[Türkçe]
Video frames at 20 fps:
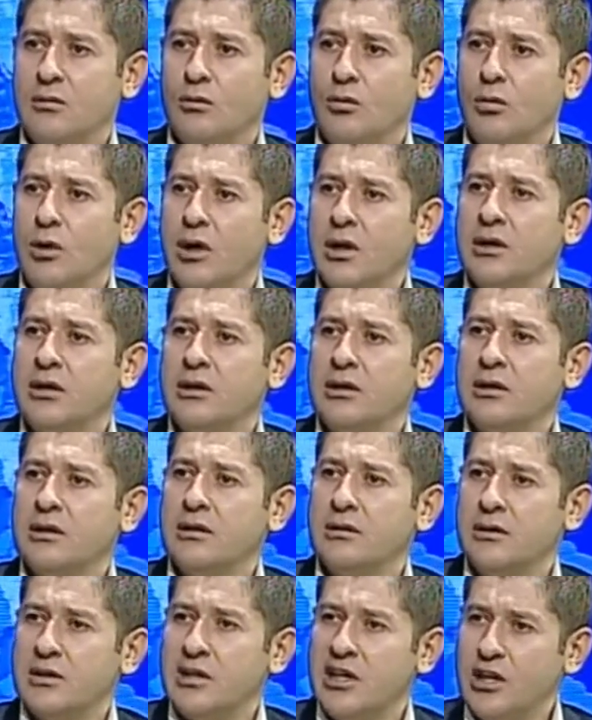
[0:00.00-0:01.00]
o anki
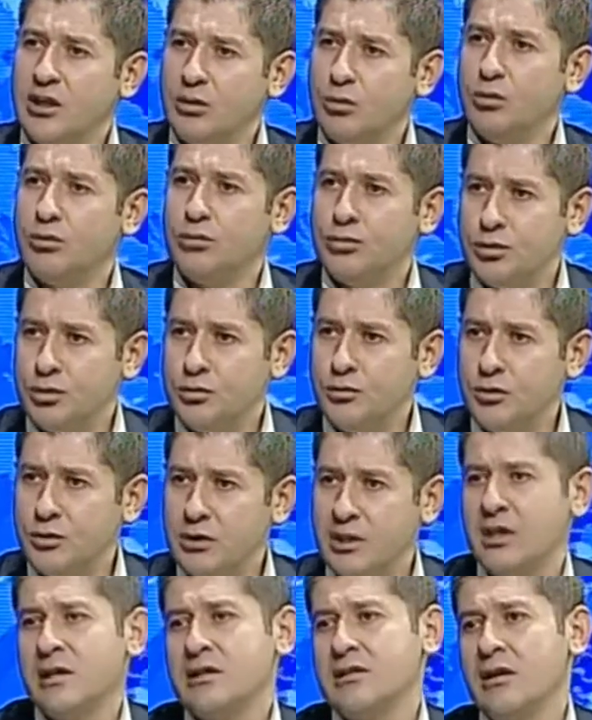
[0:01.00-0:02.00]
geri dönüşümü
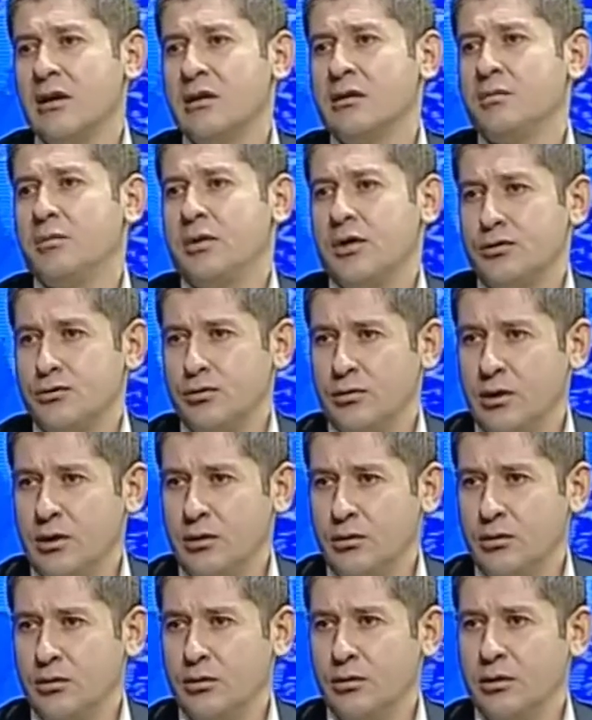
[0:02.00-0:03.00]
direkt sağlık
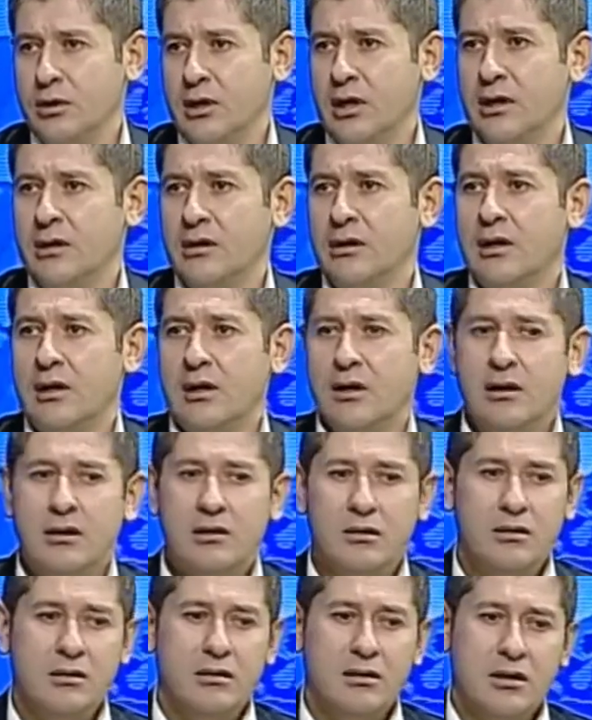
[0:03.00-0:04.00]
personeline oluyor. Yani
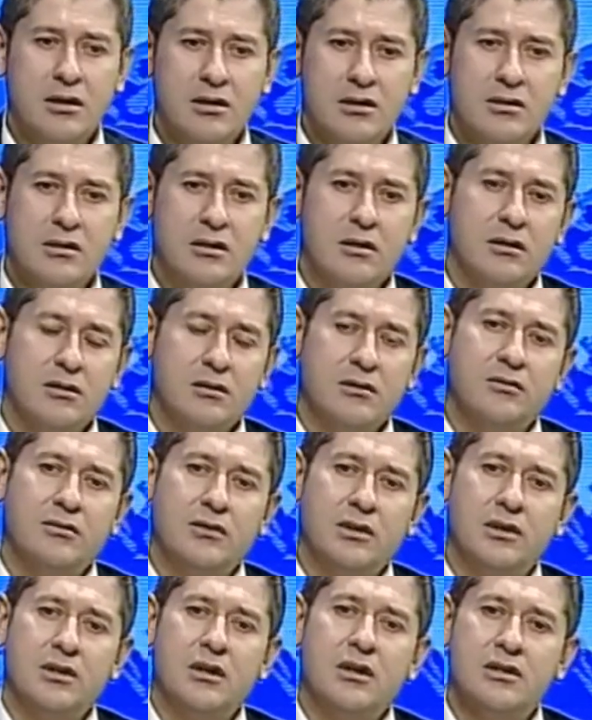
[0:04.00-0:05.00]
hasta
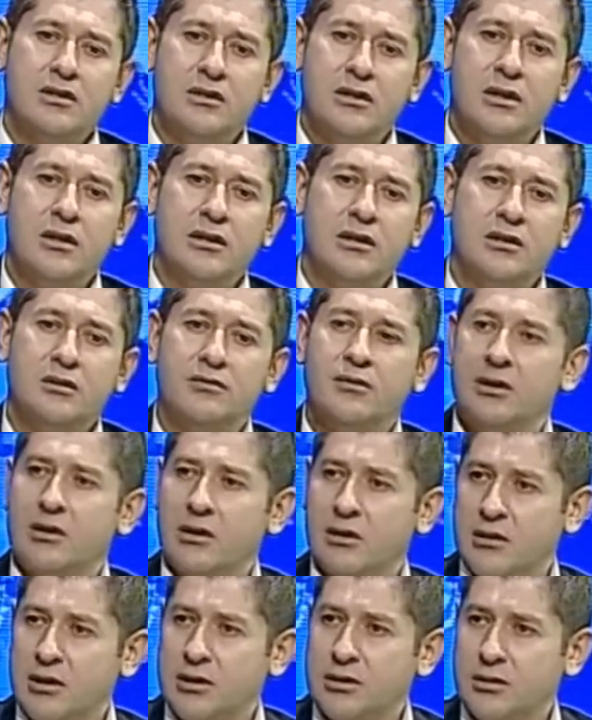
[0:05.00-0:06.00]
ya da hasta yakını
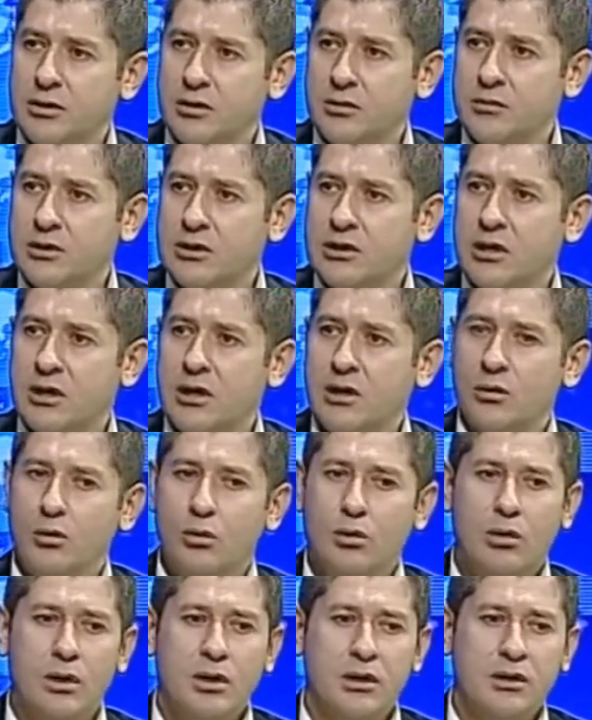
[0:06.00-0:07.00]
vatandaşlarımız
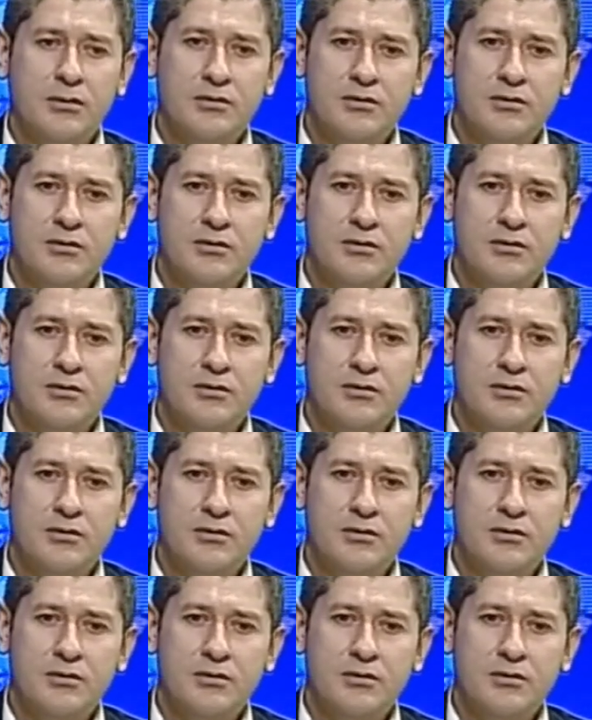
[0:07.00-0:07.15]
o anda